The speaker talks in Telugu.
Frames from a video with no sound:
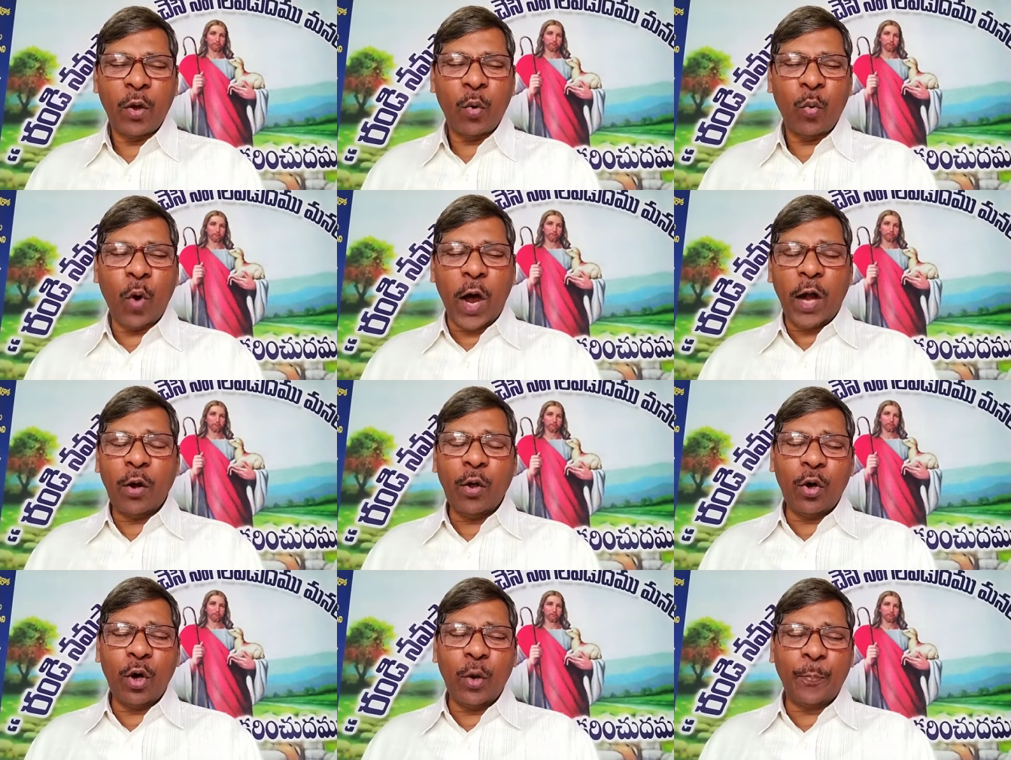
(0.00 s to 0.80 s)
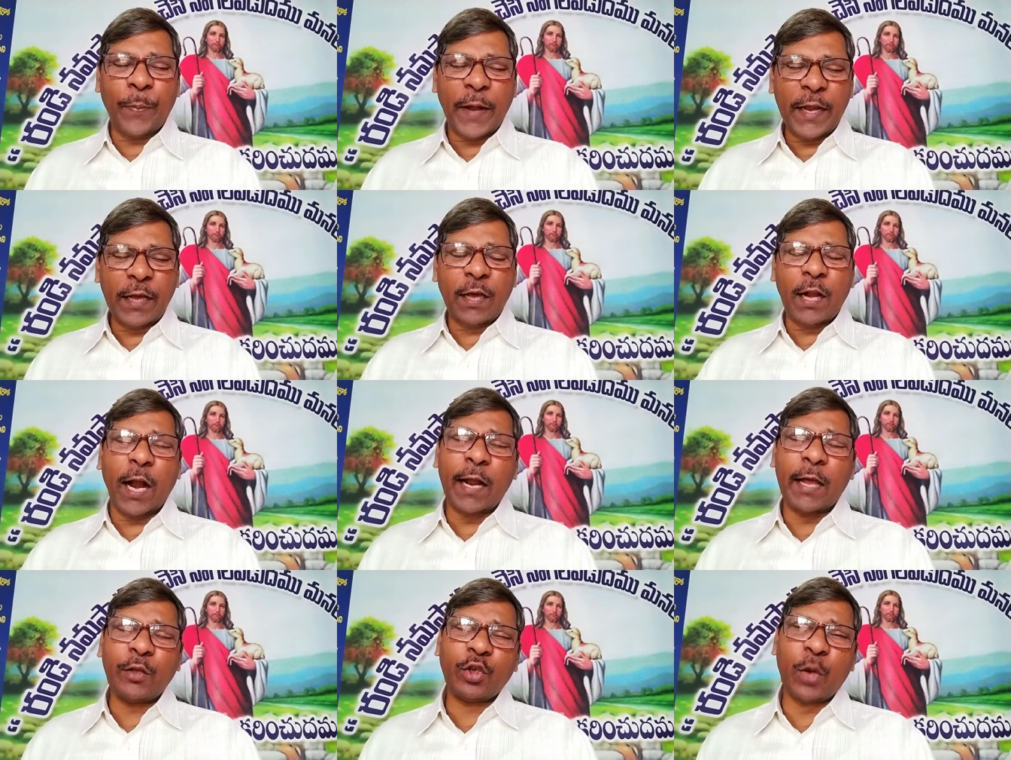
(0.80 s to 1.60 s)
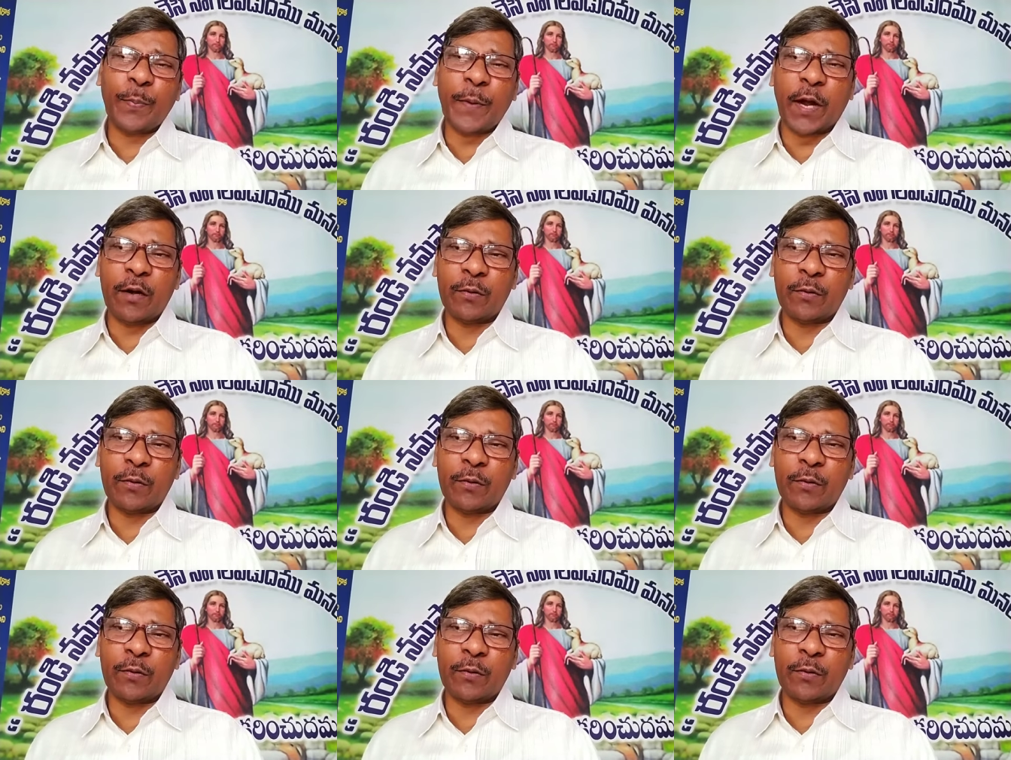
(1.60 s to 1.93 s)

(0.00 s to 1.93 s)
వాడు పనికిరాడని చెప్పాడు